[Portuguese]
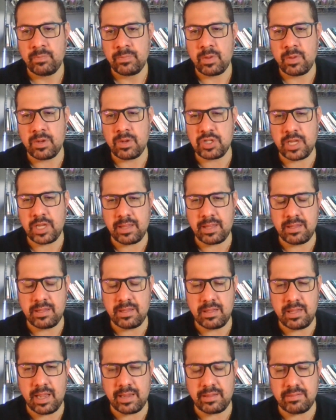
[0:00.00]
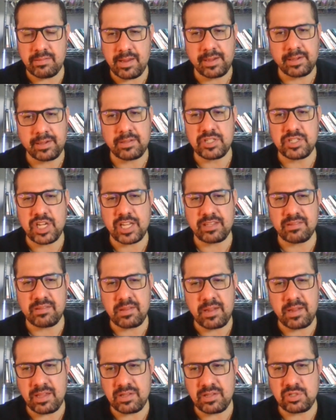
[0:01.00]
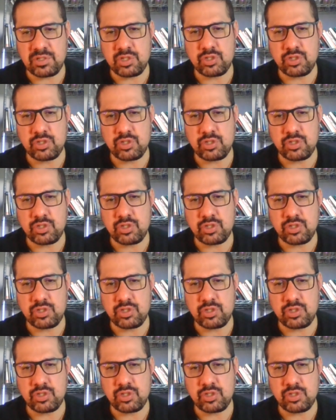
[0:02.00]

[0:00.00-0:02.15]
Eu acho que a, a, entrega é dia 13